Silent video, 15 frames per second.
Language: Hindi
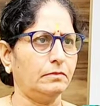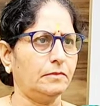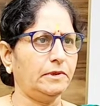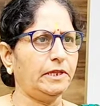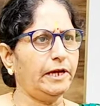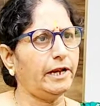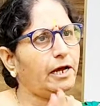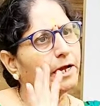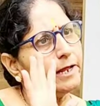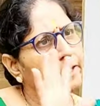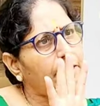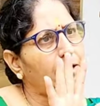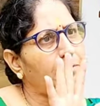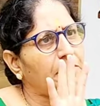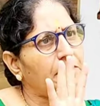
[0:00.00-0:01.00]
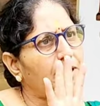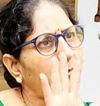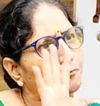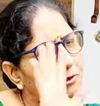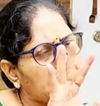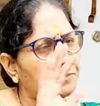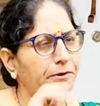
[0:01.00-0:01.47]
तेरा कहने का मतलब
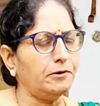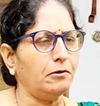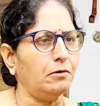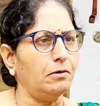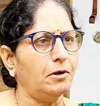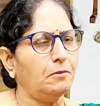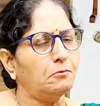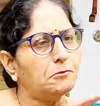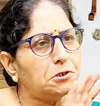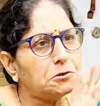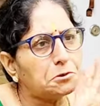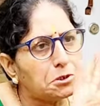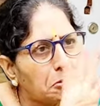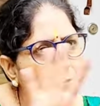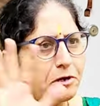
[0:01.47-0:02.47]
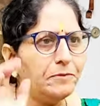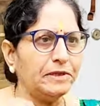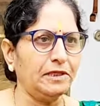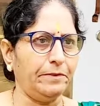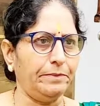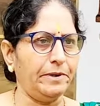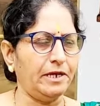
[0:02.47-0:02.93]
कुछ भी हो मुझे उससे कोई
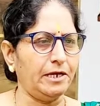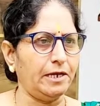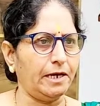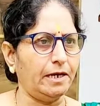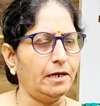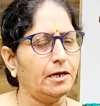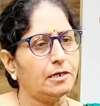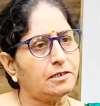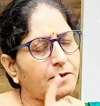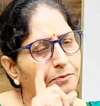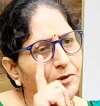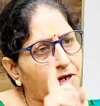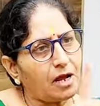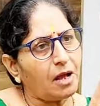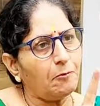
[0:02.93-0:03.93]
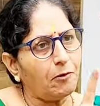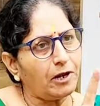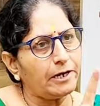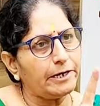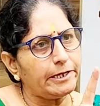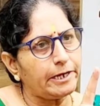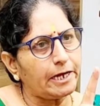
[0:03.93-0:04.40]
मतलब नहीं है जब तक काम
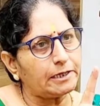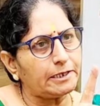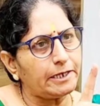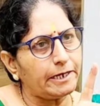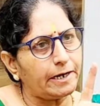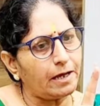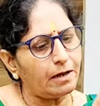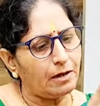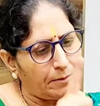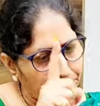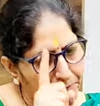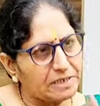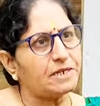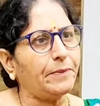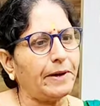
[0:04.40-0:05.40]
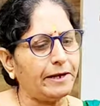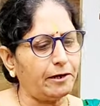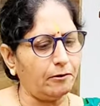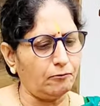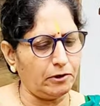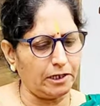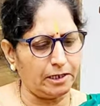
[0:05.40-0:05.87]
वाली नहीं आती है ना मैं सफाई
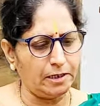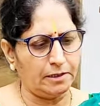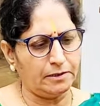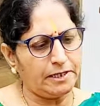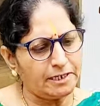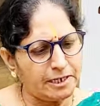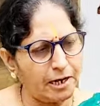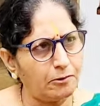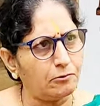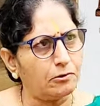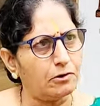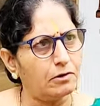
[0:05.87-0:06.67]
करूंगी ते झाड़ू